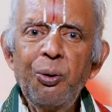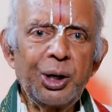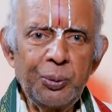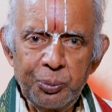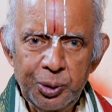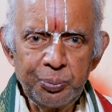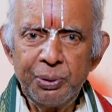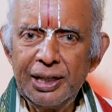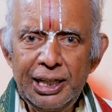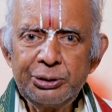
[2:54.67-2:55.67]
ఒకప్పుడు
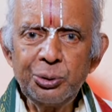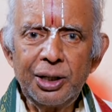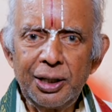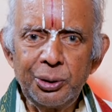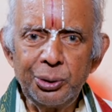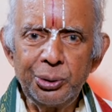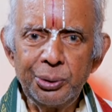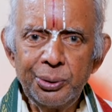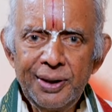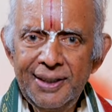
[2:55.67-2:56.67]
పల్లెటూళ్ళల్లో
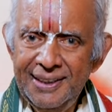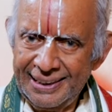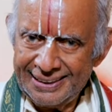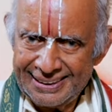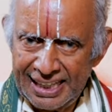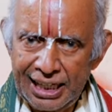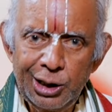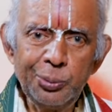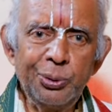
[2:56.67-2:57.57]
నగలు